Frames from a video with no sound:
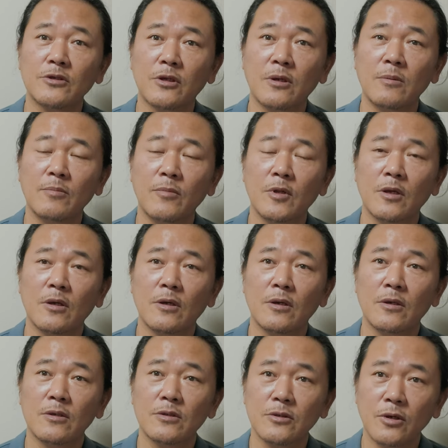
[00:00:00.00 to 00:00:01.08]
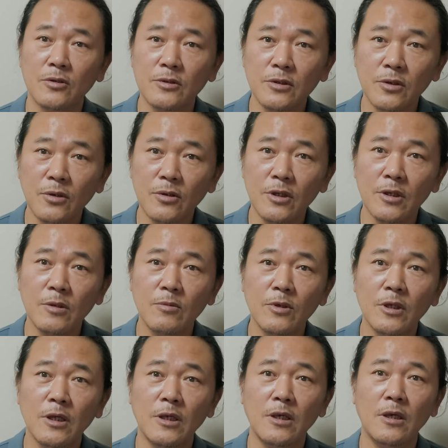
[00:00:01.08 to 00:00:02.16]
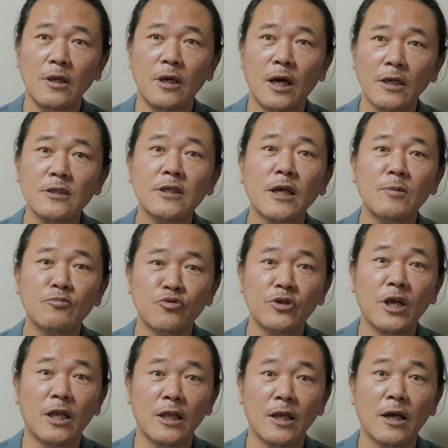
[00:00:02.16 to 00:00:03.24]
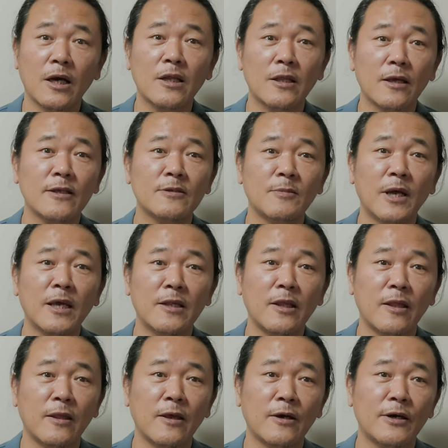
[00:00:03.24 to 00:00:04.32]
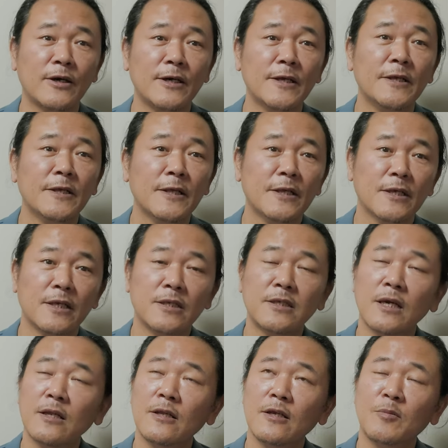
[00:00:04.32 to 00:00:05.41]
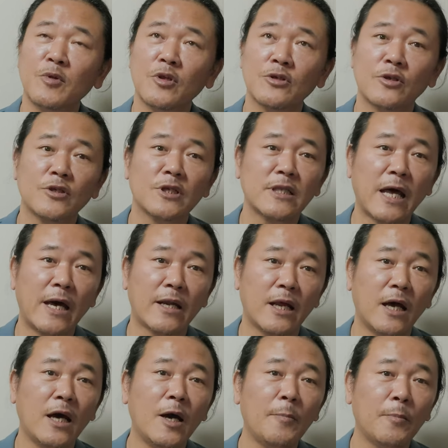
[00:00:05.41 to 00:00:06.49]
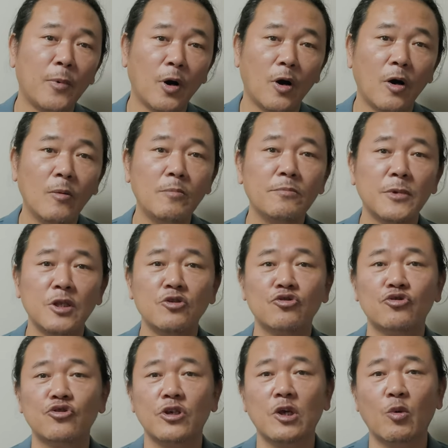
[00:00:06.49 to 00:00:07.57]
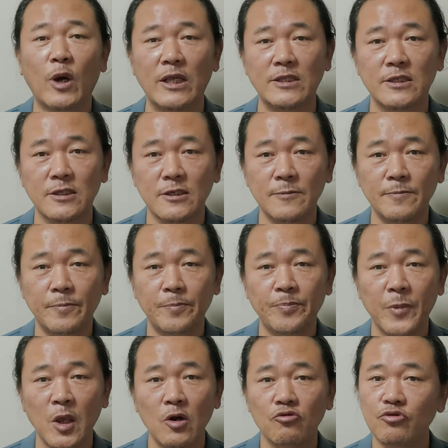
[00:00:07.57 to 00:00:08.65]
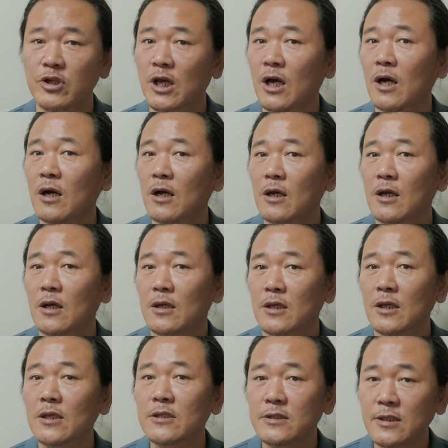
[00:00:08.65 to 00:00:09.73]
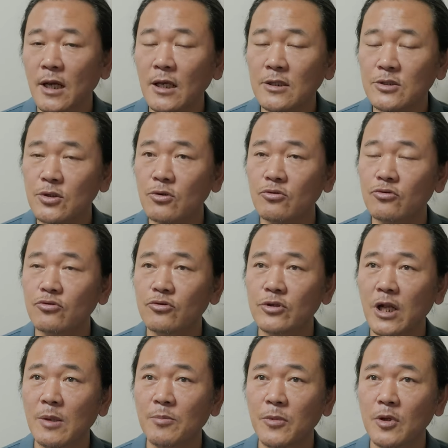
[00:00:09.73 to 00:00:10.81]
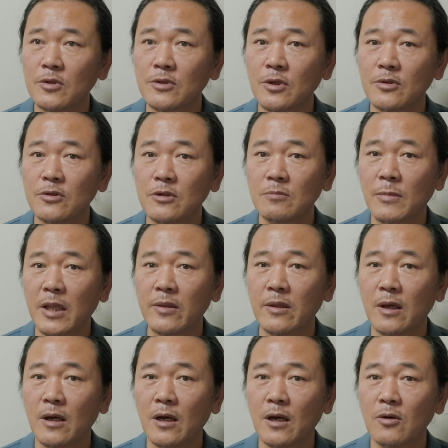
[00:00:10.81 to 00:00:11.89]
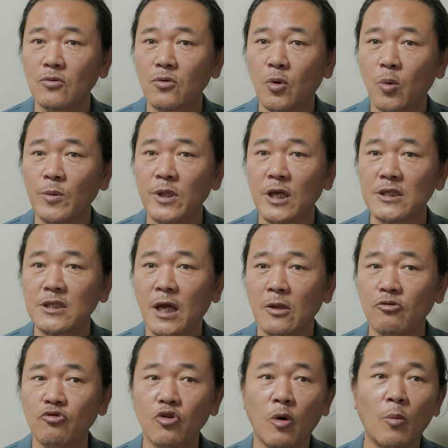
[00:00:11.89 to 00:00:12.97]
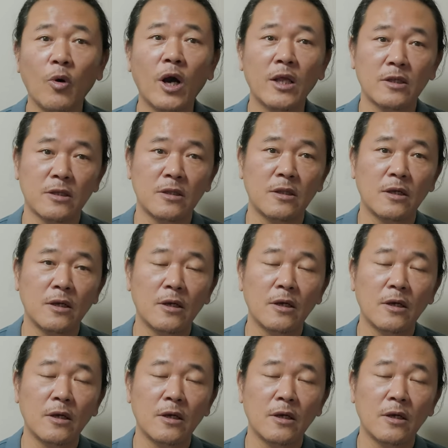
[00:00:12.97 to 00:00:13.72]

것처럼 천성이 학자인 분이 아닐까 를 생각이 하게 되네요. 이 책을 읽으면서 저는 이제 나라, 법, 민주주의, 관습 우리가 일상적으로 살면서는 만나고 고민하지 않고 넘어가는